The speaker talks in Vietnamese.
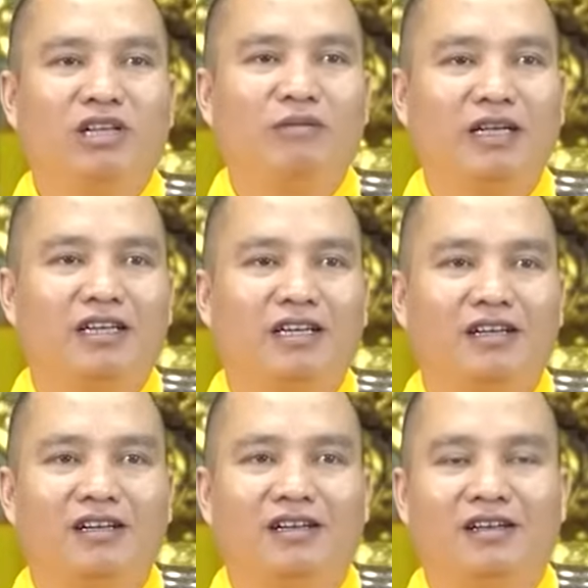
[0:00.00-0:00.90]
biết gì?
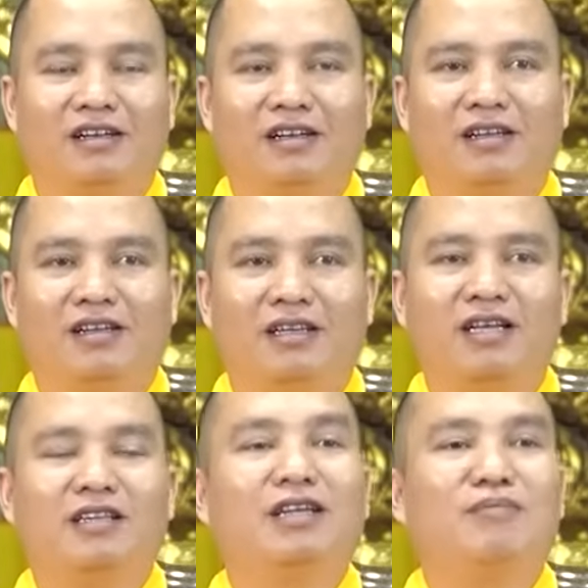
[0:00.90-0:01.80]

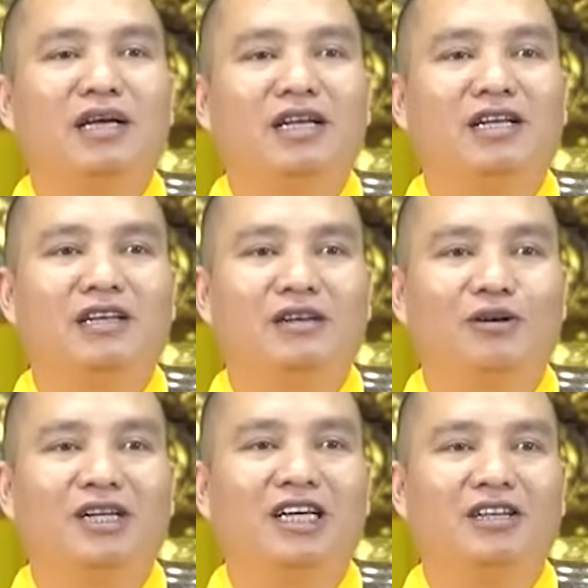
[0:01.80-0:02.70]
Thế giới tâm linh
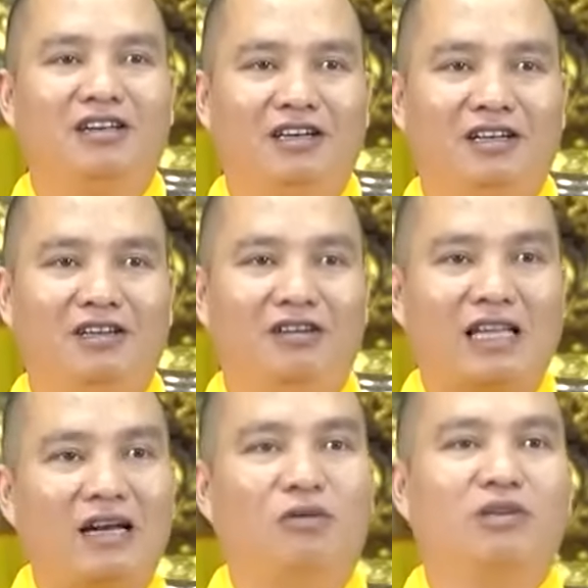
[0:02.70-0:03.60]
đôi khi nó
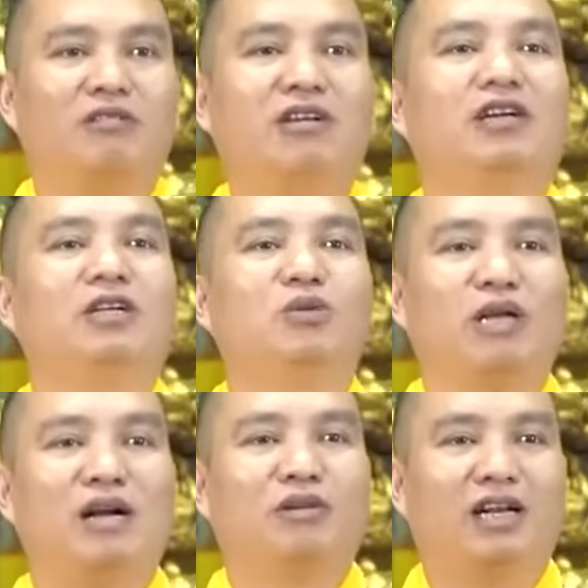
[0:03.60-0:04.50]
tác động tới con người chúng
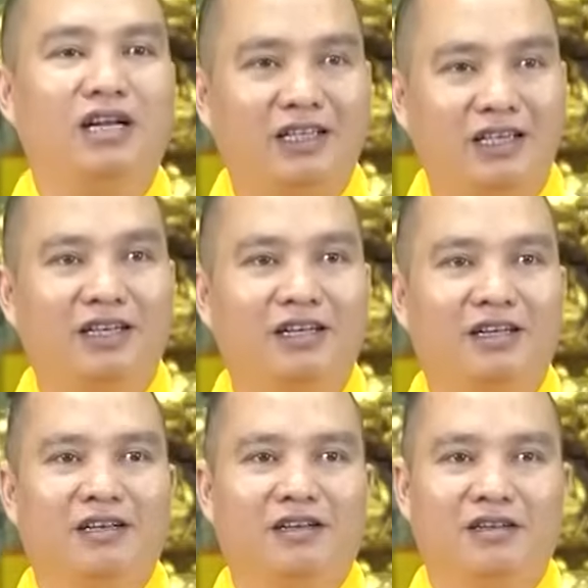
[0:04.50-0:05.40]
ta cũng rất là gì?
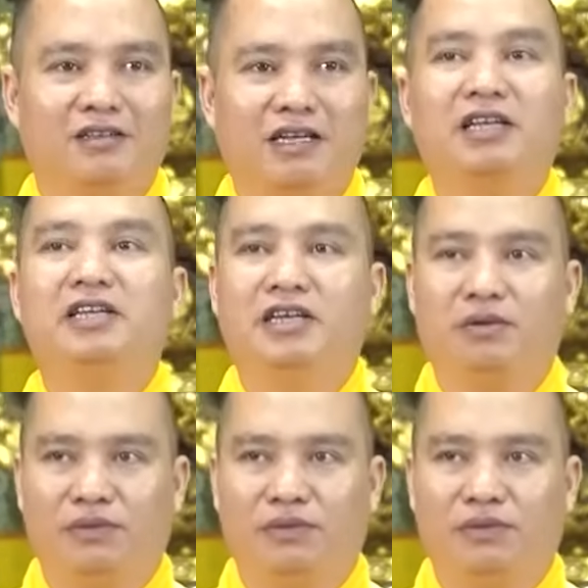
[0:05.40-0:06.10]
Rất là nhiều.